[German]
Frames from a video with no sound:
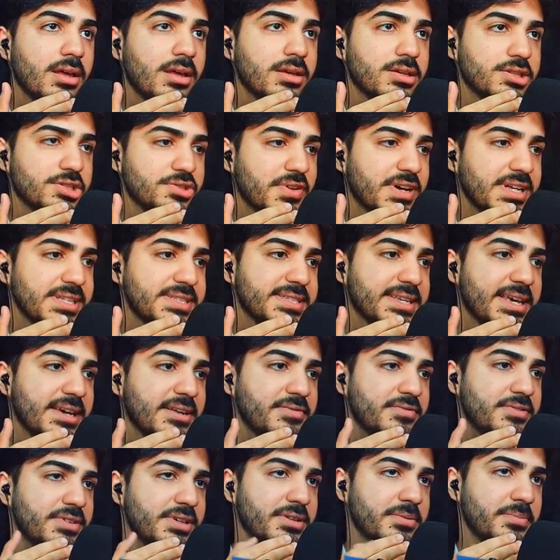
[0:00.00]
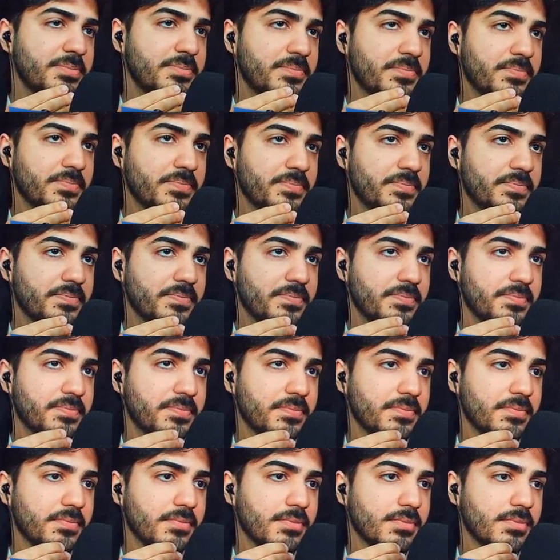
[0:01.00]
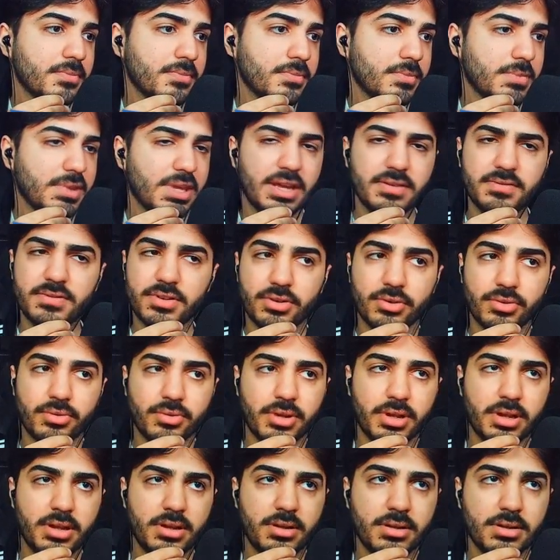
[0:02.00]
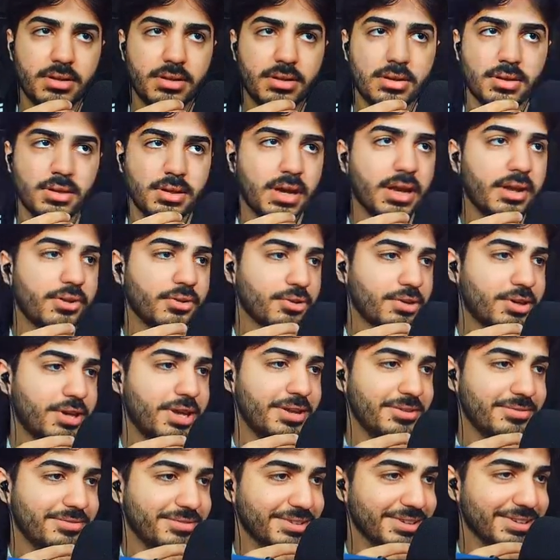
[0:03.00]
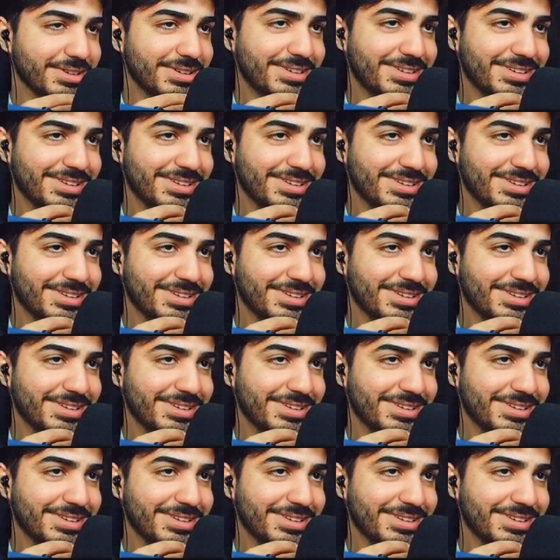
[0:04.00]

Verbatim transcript: Schwarz kennen wir. Kennen wir doch, oder? Ja, doch, kennen wir.